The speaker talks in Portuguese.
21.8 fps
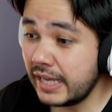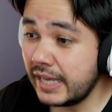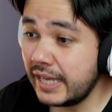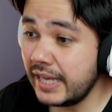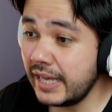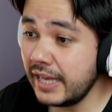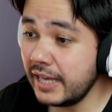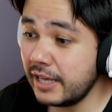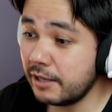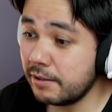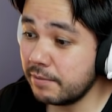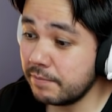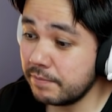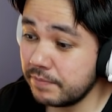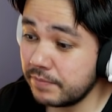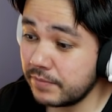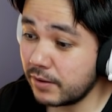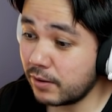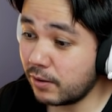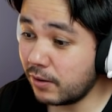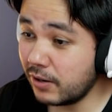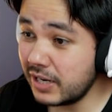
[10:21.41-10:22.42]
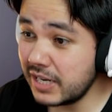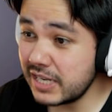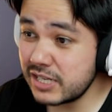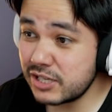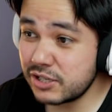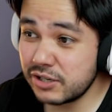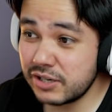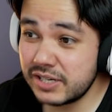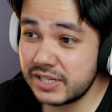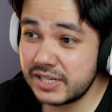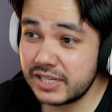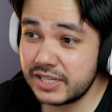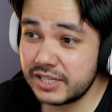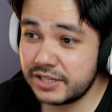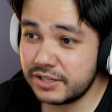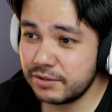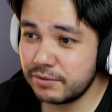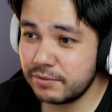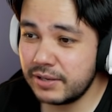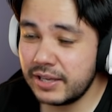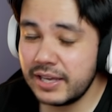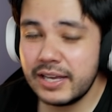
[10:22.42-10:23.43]
E Olha só, gente,
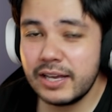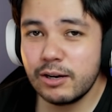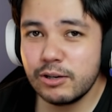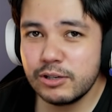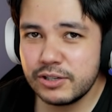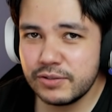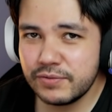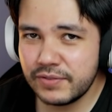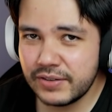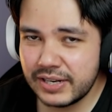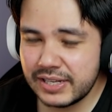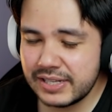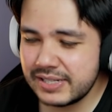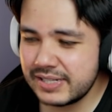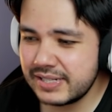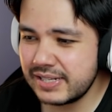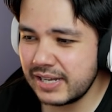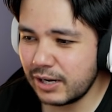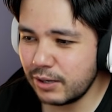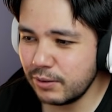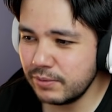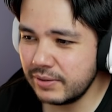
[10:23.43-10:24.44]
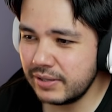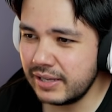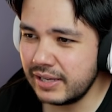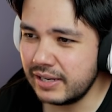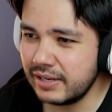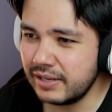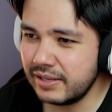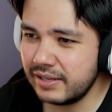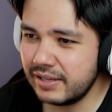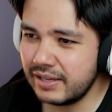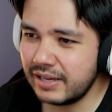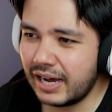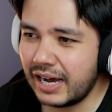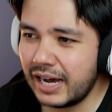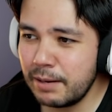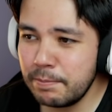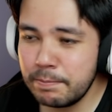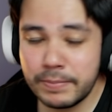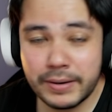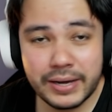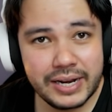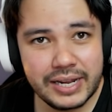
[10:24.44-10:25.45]
o que, que é o diferencial dele? A
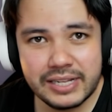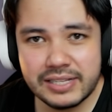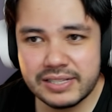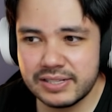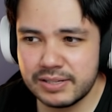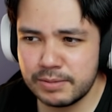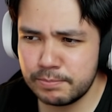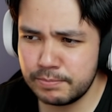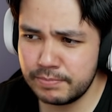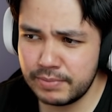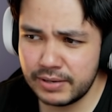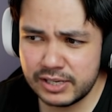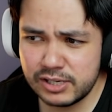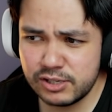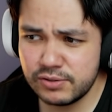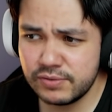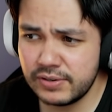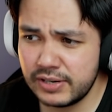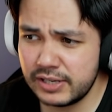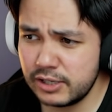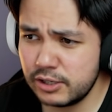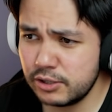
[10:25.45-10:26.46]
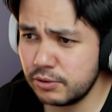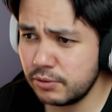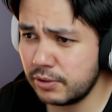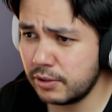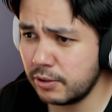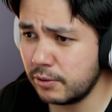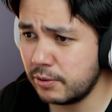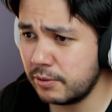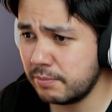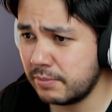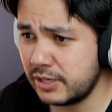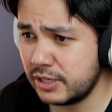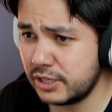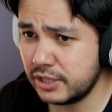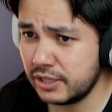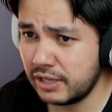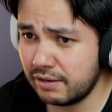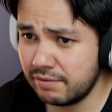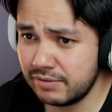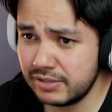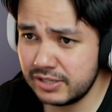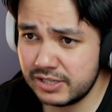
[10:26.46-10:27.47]
aparência é bem diferente do que eu
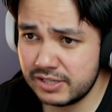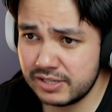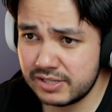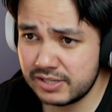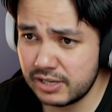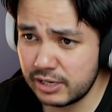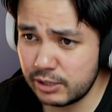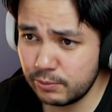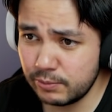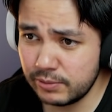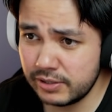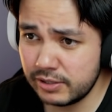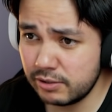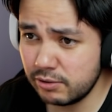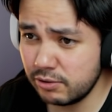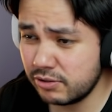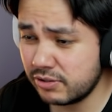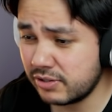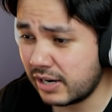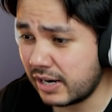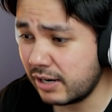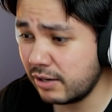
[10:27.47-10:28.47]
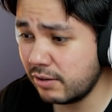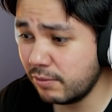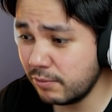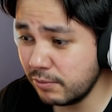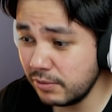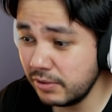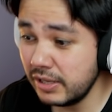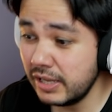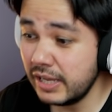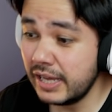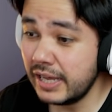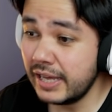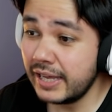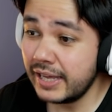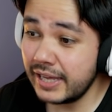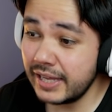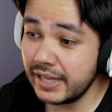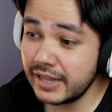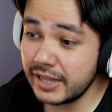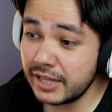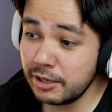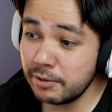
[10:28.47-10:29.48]
imaginava de ser o Andreosarco,
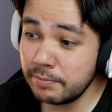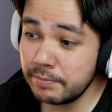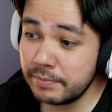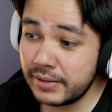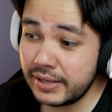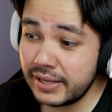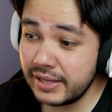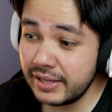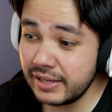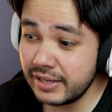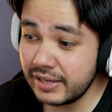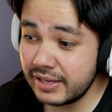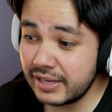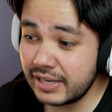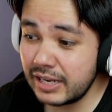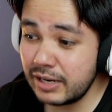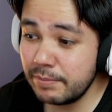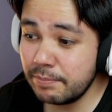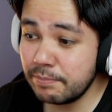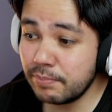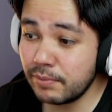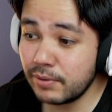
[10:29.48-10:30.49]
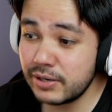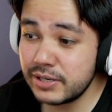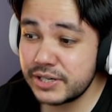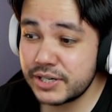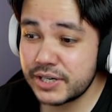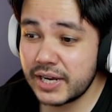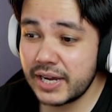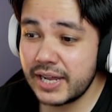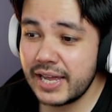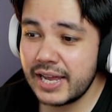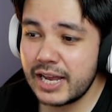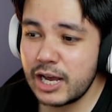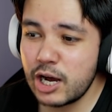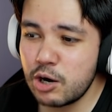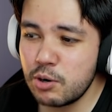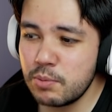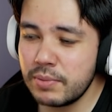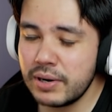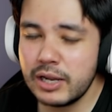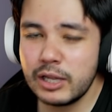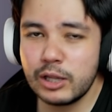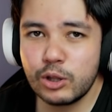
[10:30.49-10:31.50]
e também que ele pode carregar
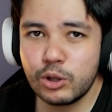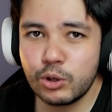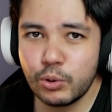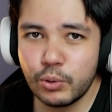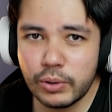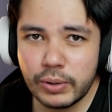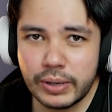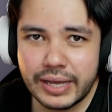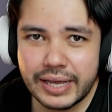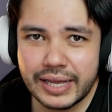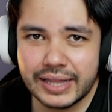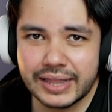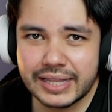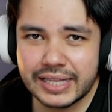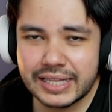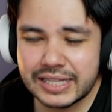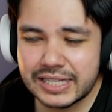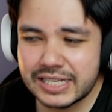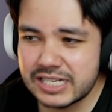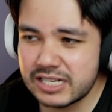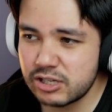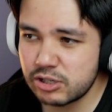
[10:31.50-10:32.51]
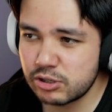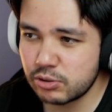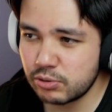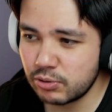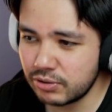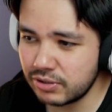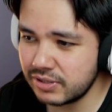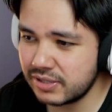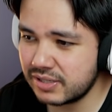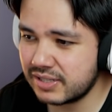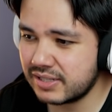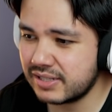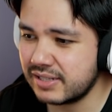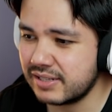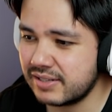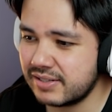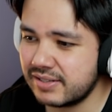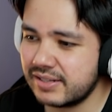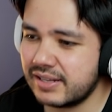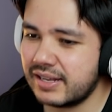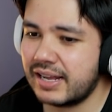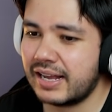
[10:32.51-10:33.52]
uma torreta nas
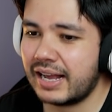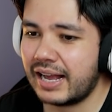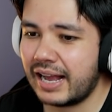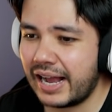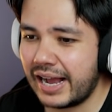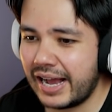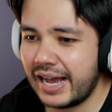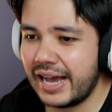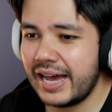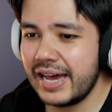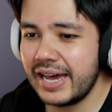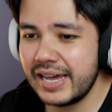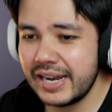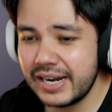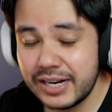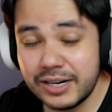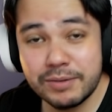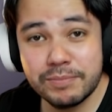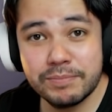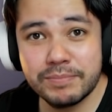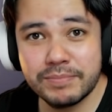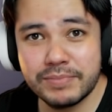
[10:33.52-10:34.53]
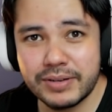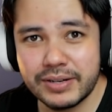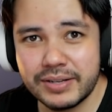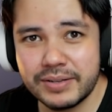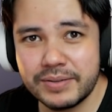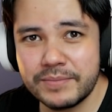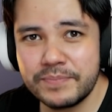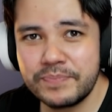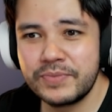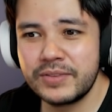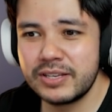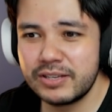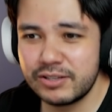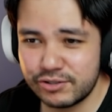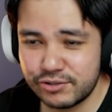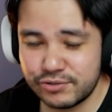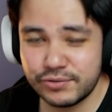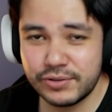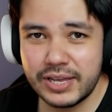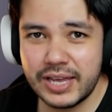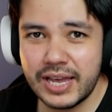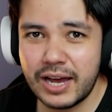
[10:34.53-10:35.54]
costas. Caramba!
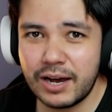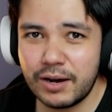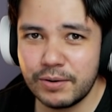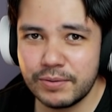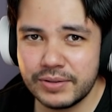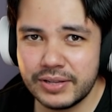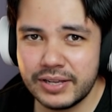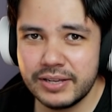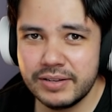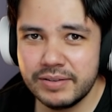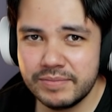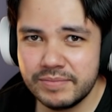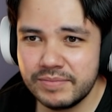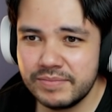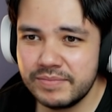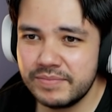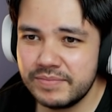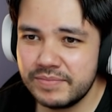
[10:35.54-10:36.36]
Surreal, né?